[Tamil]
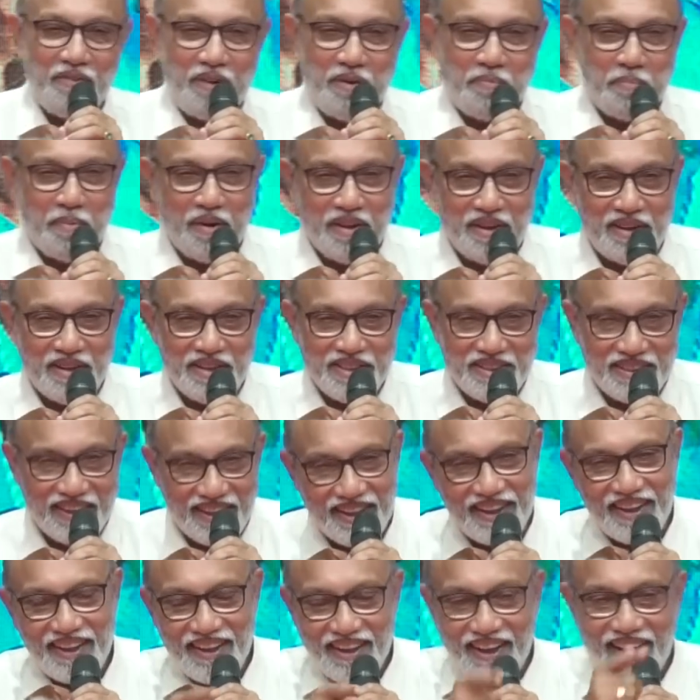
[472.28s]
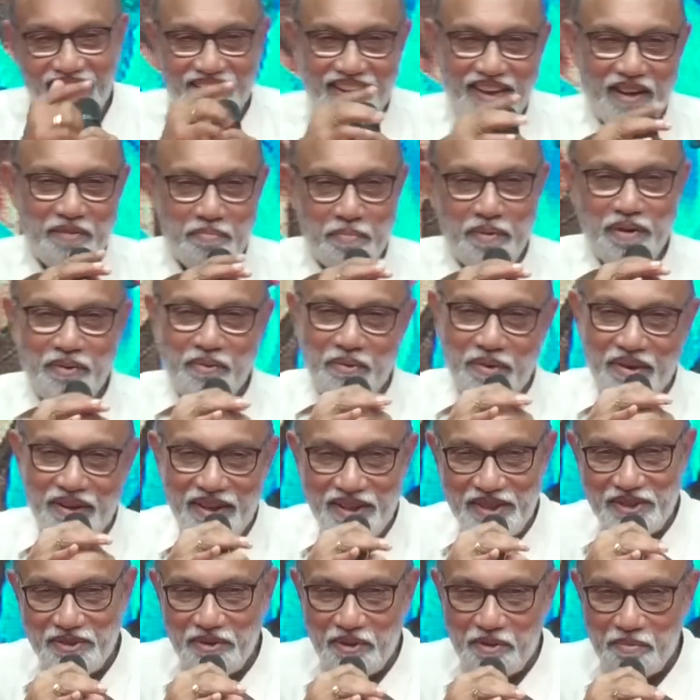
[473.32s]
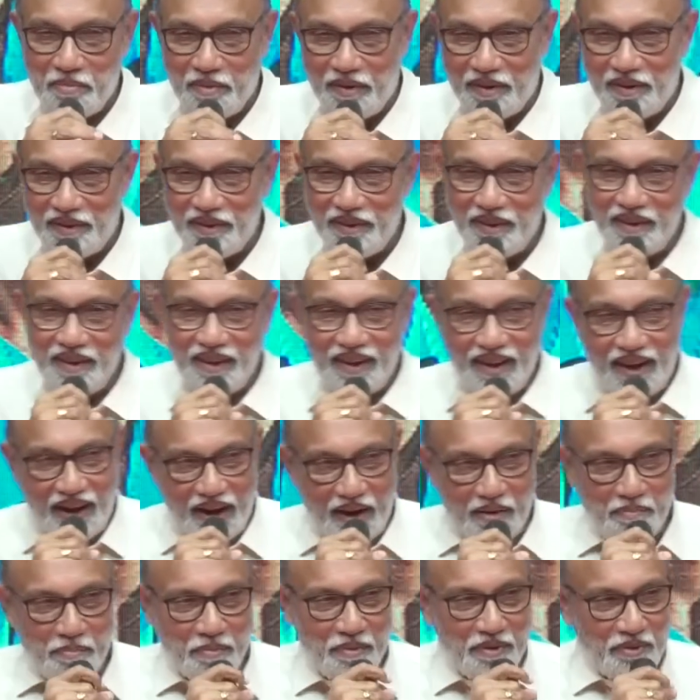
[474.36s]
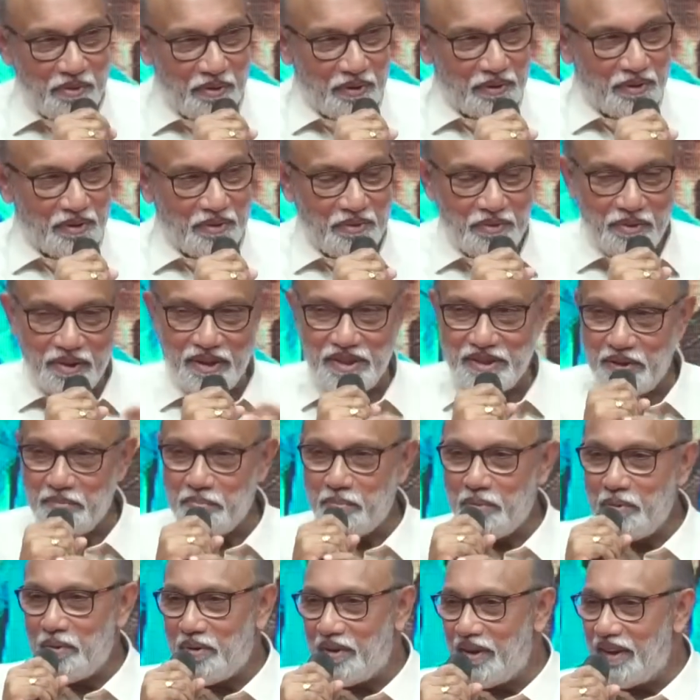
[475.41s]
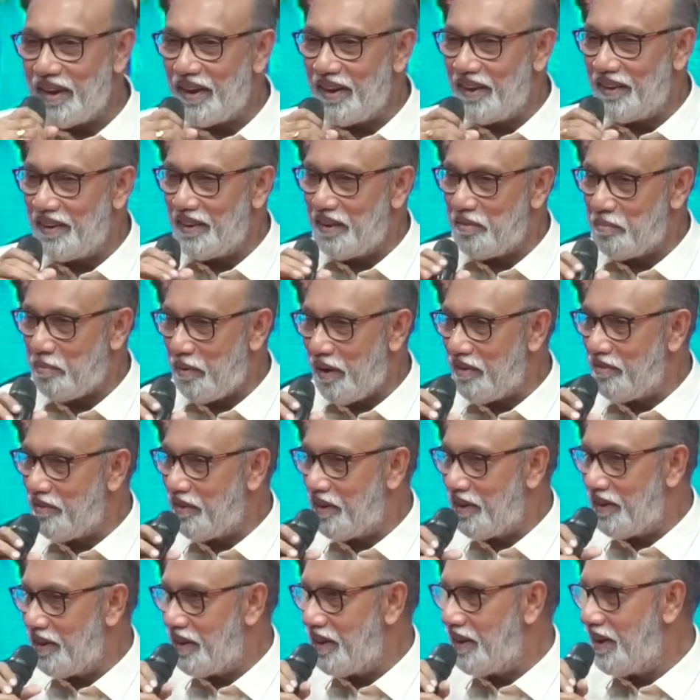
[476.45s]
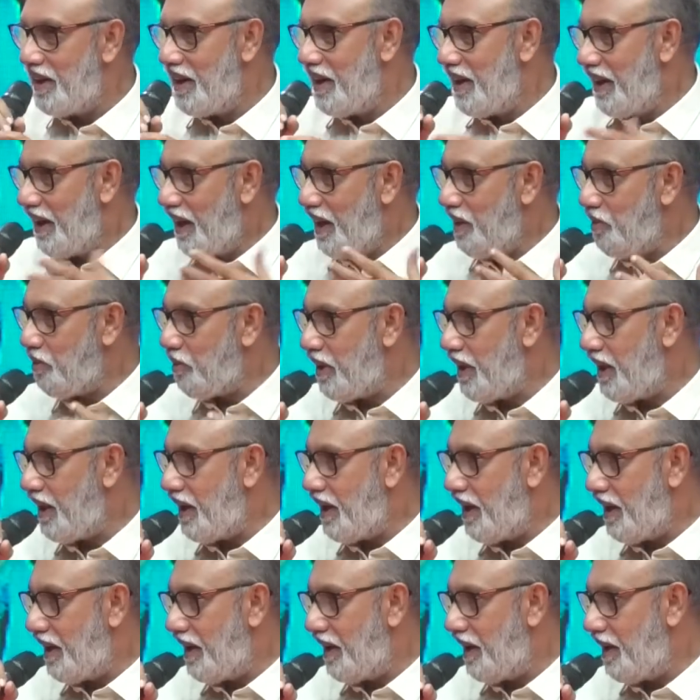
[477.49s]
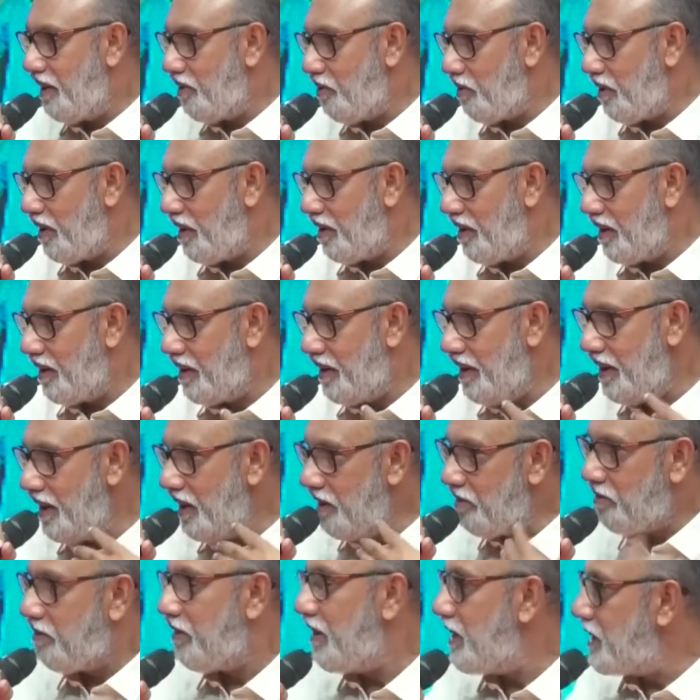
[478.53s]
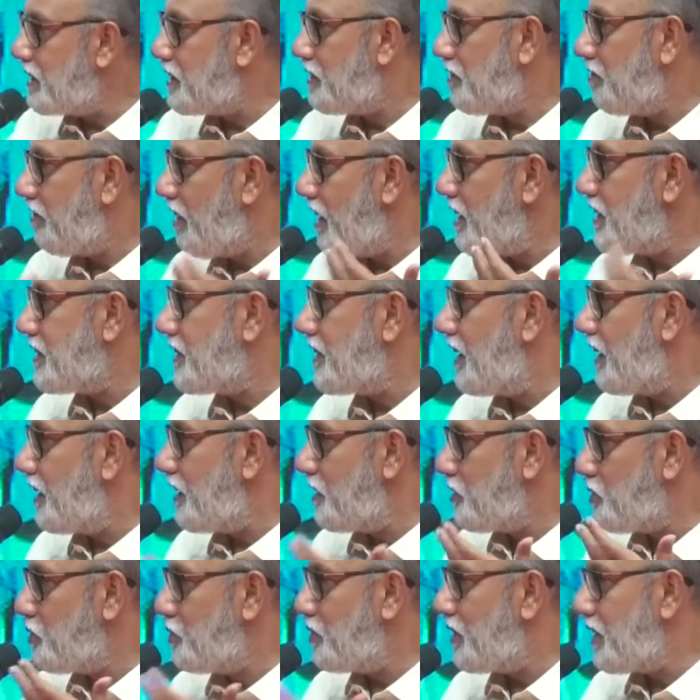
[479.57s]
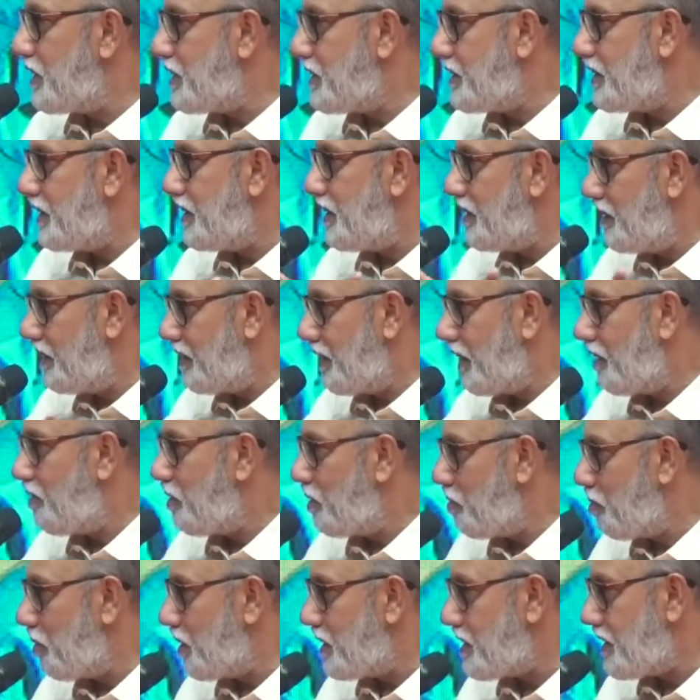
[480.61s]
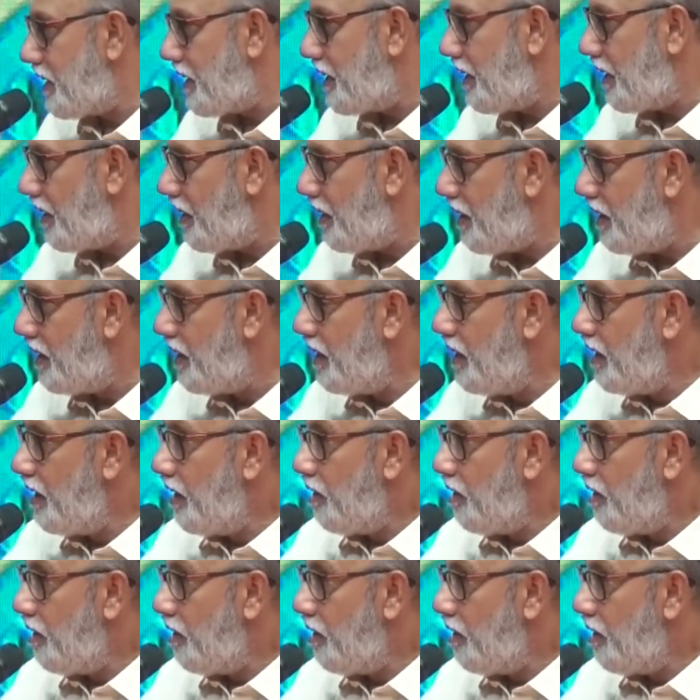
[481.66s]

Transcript: அண்ட் ஒயிட் படம் நடித்தேன் அதில் அப்பா கூட நடித்த ஒரு படம் அப்படி ஒருத்தனுடைய சப்போர்ட்டில் இந்த படம் வருது என்னுடைய என்னுடைய டியர் ஃப்ரெண்ட்ஸ் வாஸ் சார் சுந்தர் சி ரவிக்குமார் சார் எல்லாம்